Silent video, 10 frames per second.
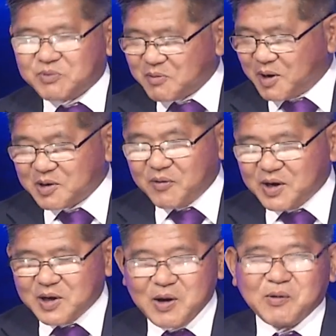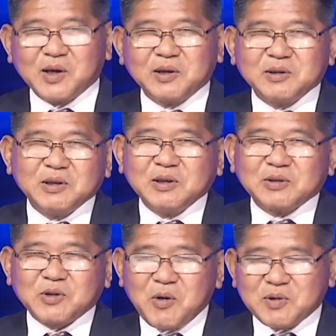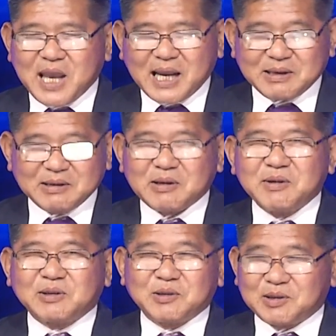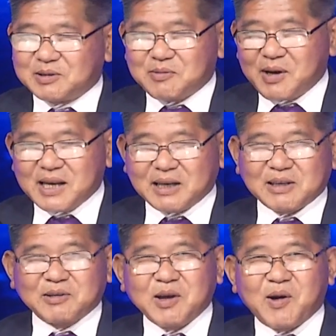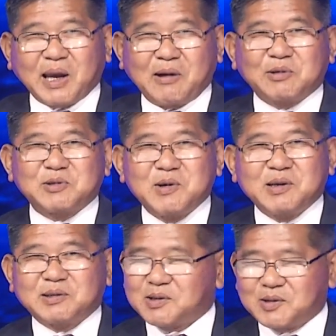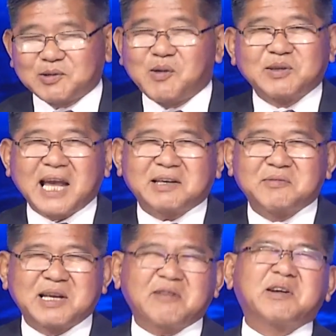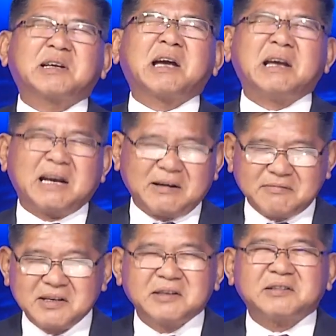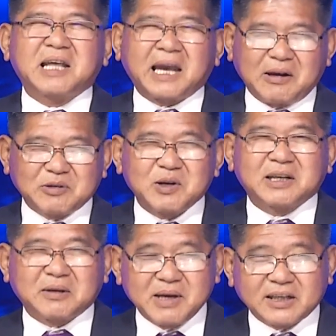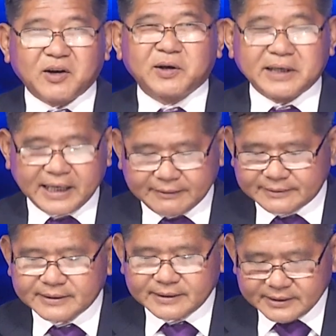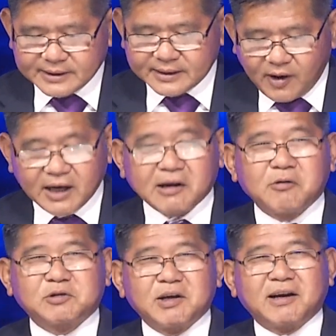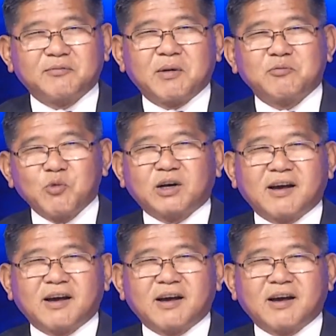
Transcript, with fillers: mà đưa fake news, tôi không nhắc nữa, tôi biết tôi mấy ngày sau thấy họ kéo xuống rồi, tôi không nhắc, mình nhắc vậy kỳ lắm, người ta kéo xuống là ta biết rồi, không? Thì đó là câu chuyện mà buồn